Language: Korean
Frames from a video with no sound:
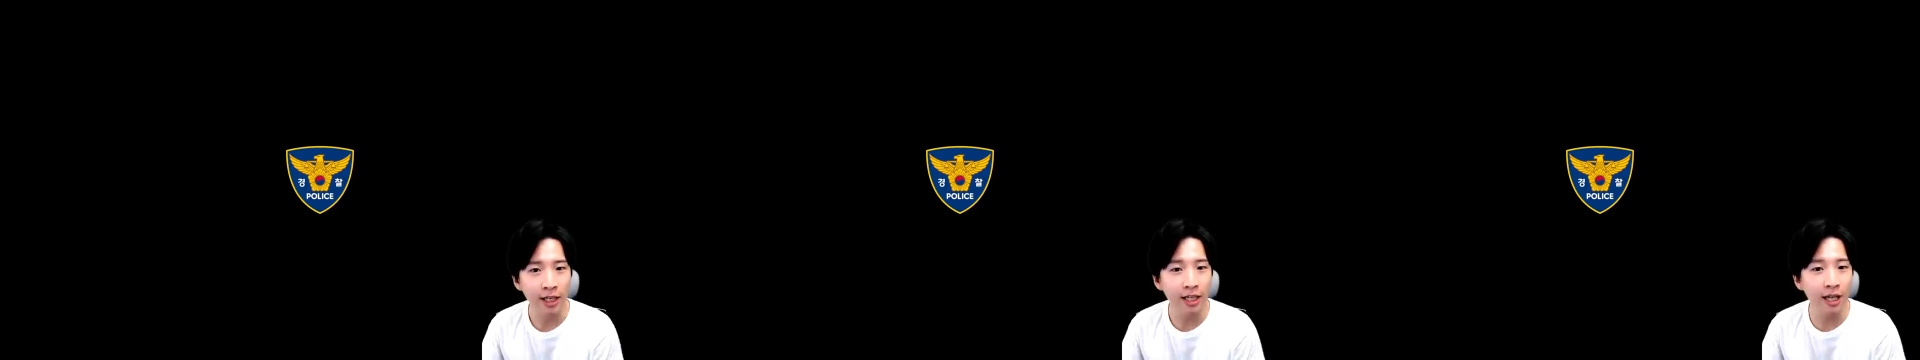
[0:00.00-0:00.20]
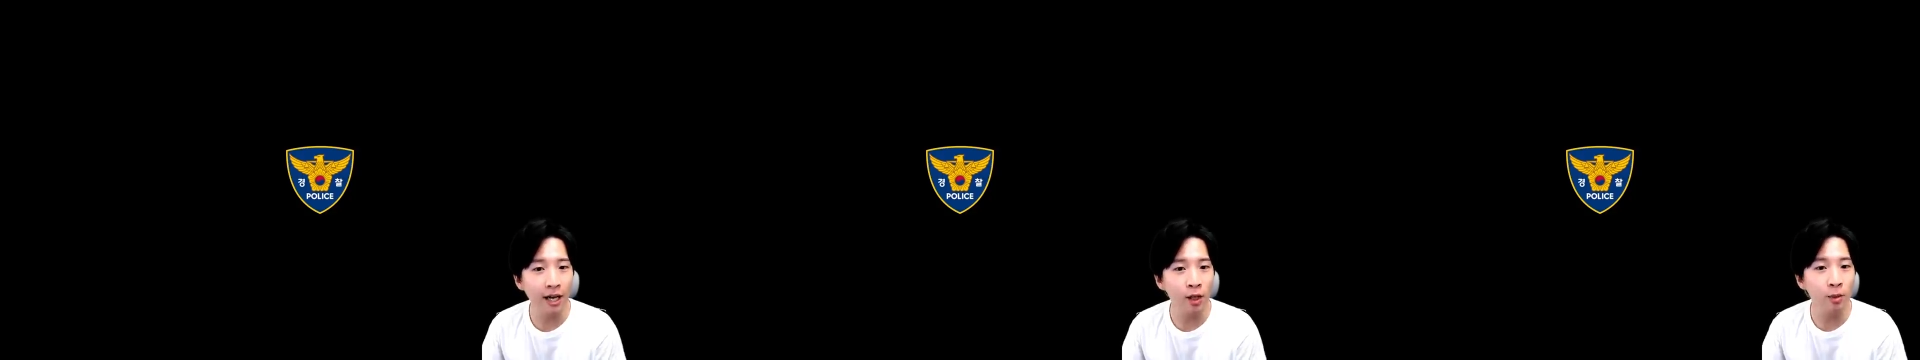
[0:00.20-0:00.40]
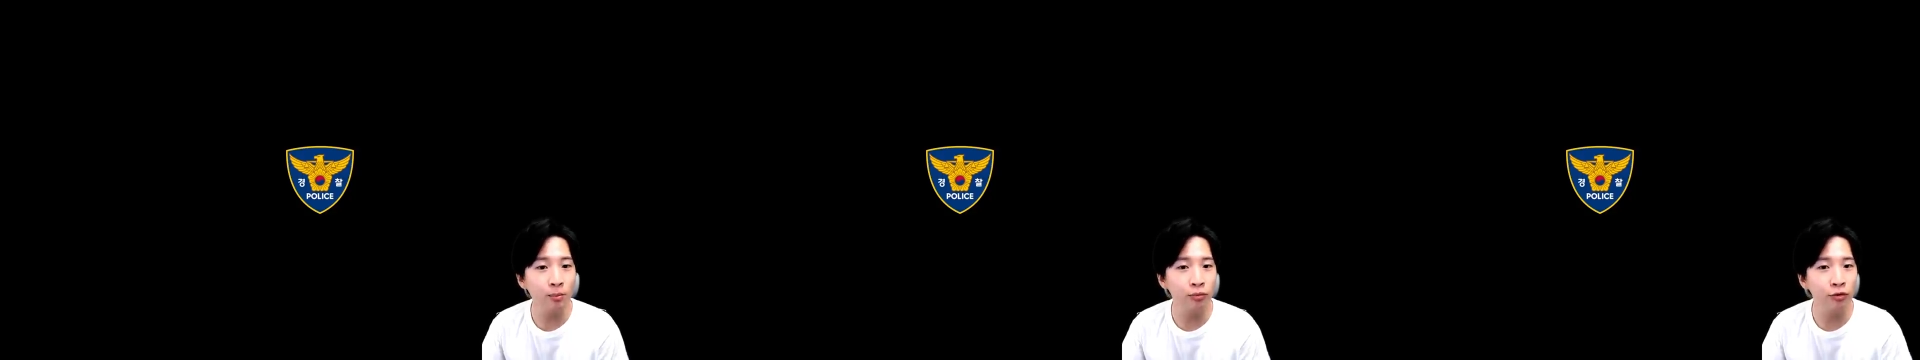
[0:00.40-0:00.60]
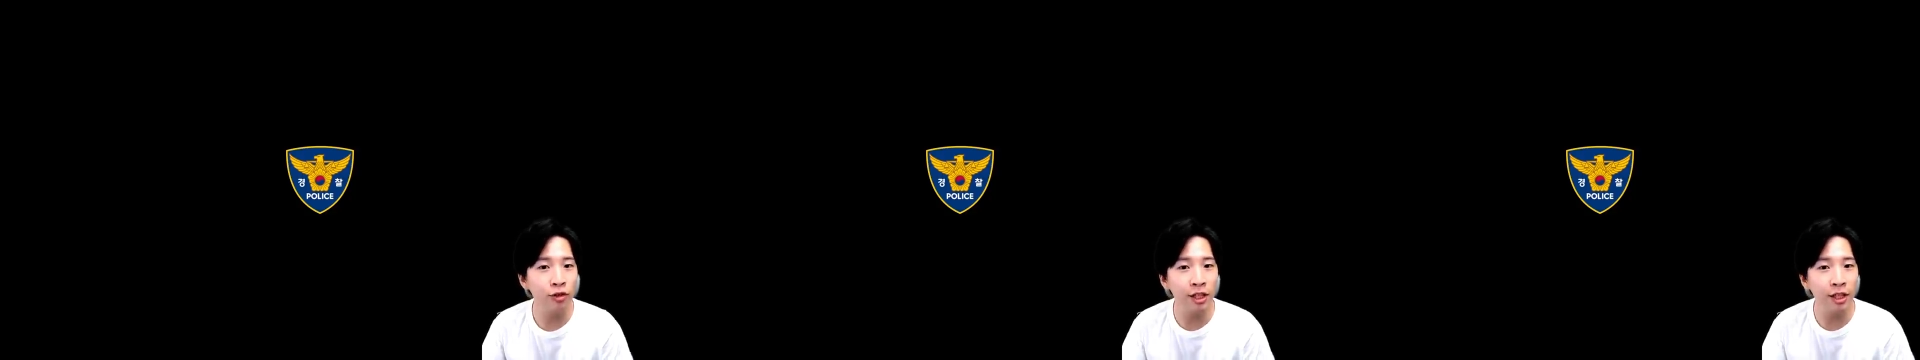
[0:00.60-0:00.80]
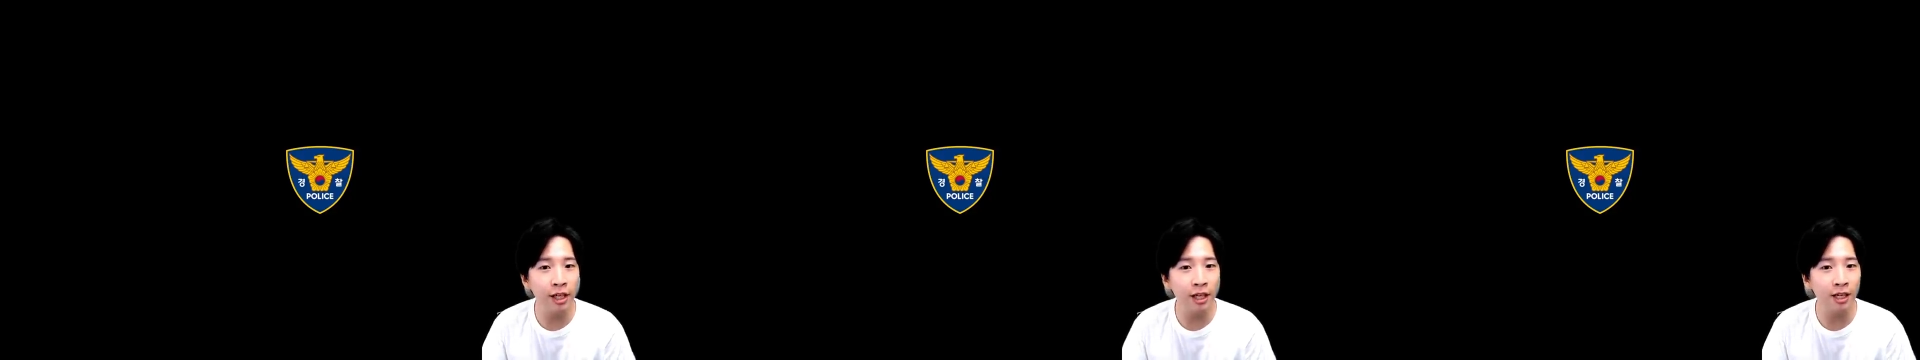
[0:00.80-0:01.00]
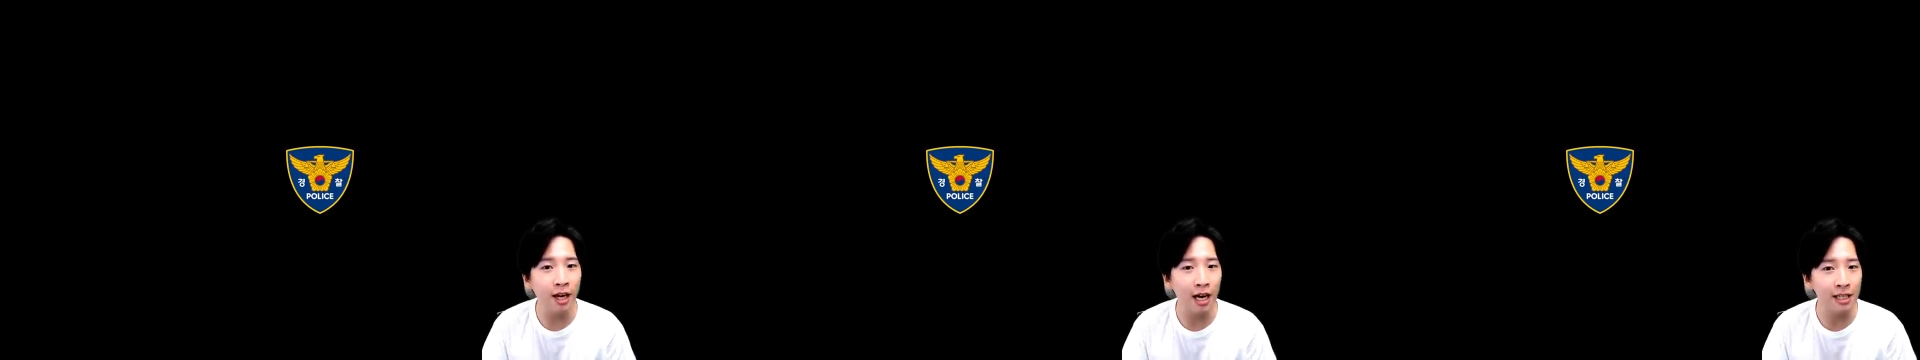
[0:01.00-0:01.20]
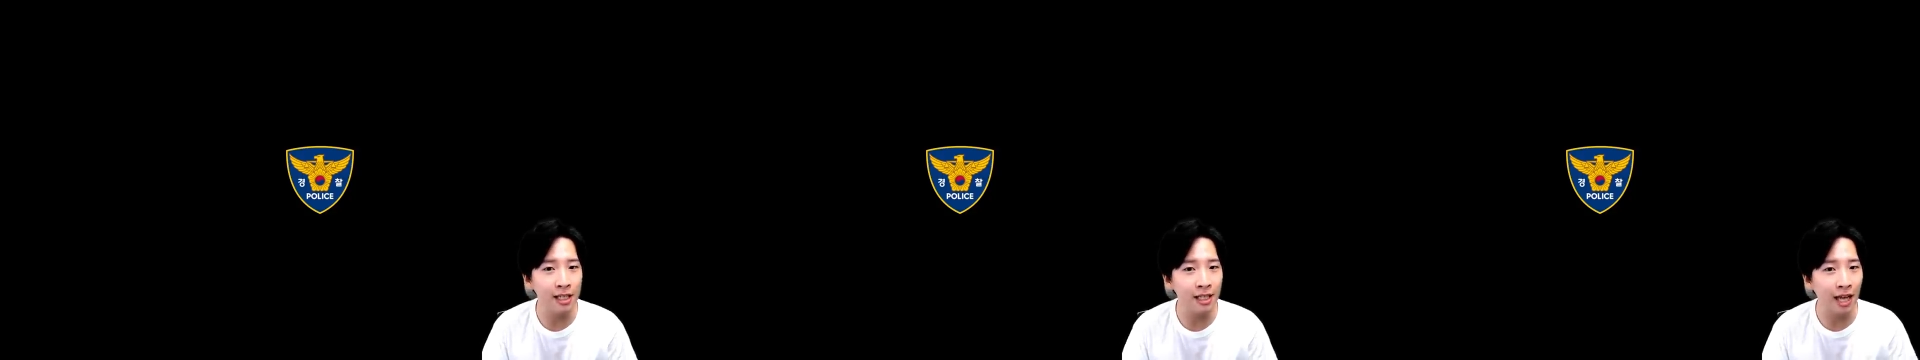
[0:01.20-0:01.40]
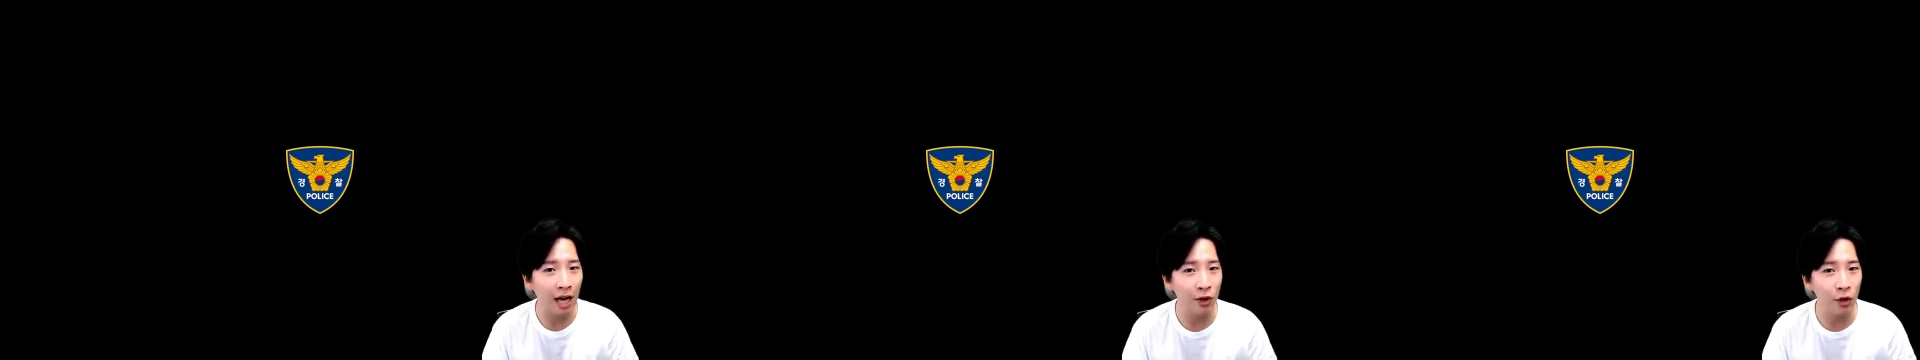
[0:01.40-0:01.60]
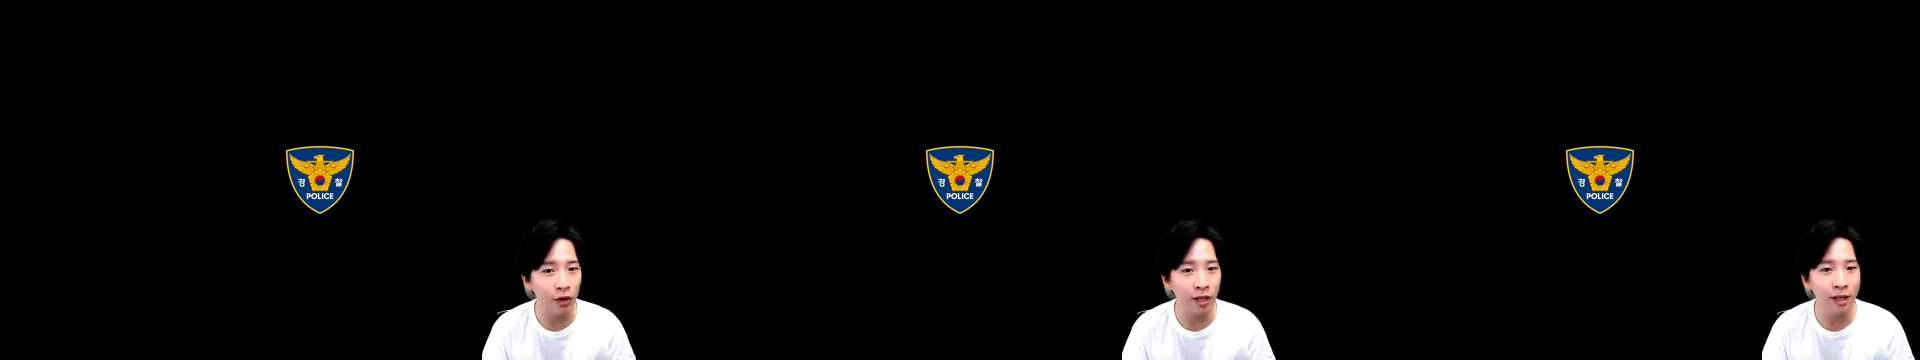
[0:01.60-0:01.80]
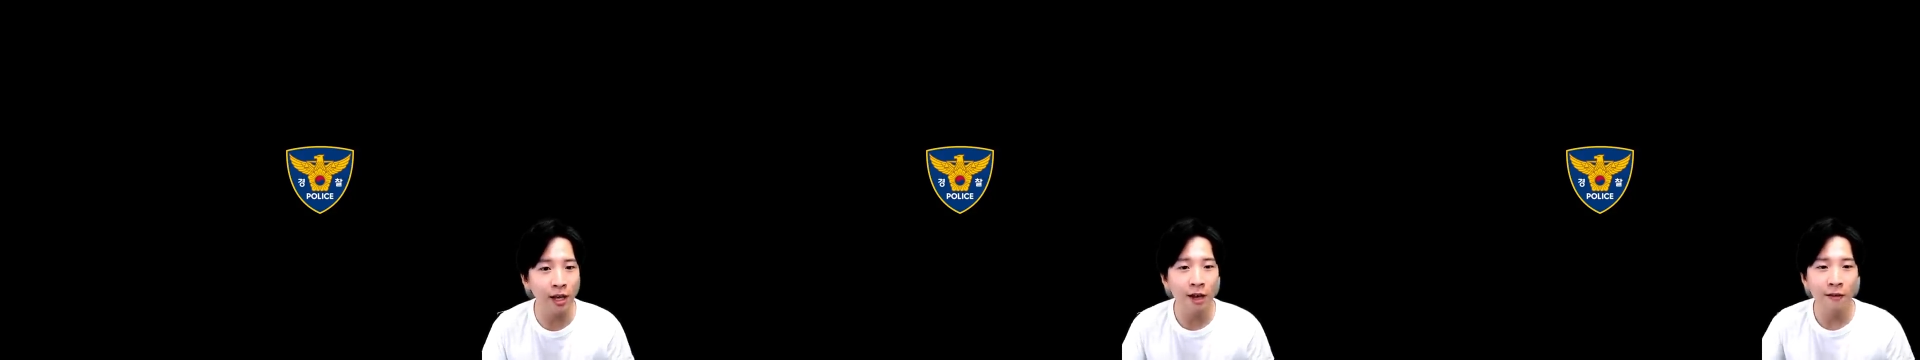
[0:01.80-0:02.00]
이라는 분위기를 가진
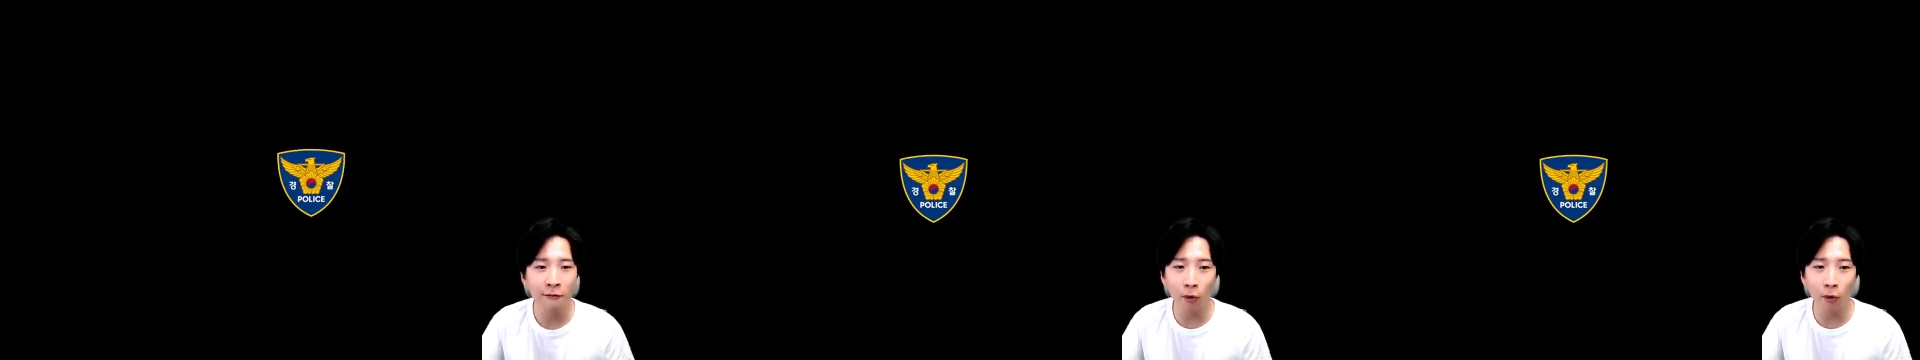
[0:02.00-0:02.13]
단어인